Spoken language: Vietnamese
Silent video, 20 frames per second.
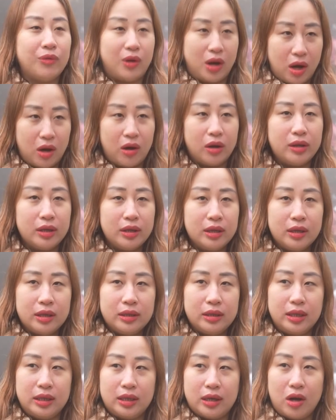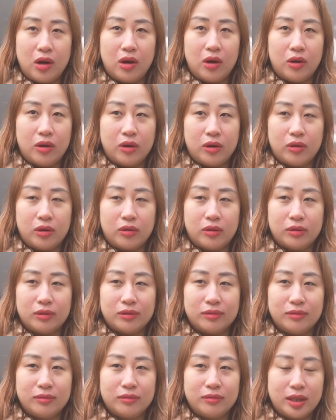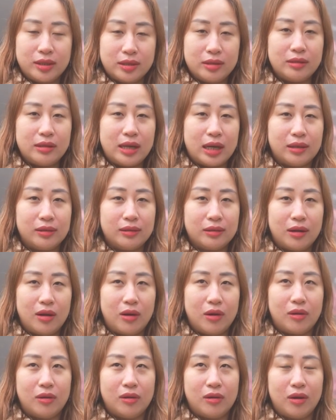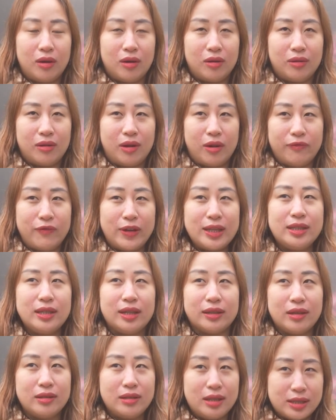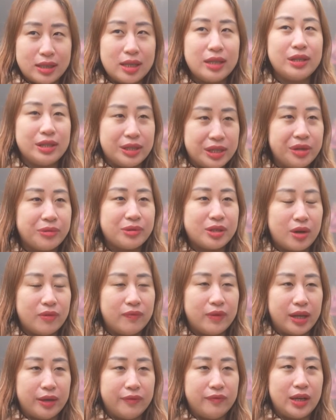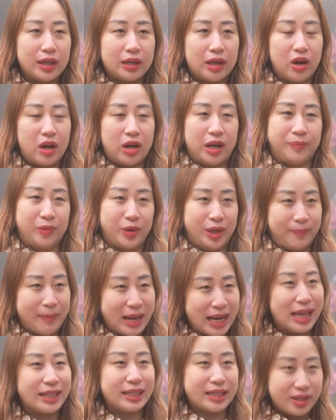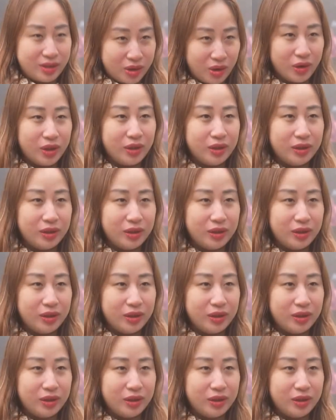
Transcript: của họ thì họ thật sự là họ họ họ phát triển hơn ra rất nhiều so với cái việc là họ là một cái bản làng xa xôi.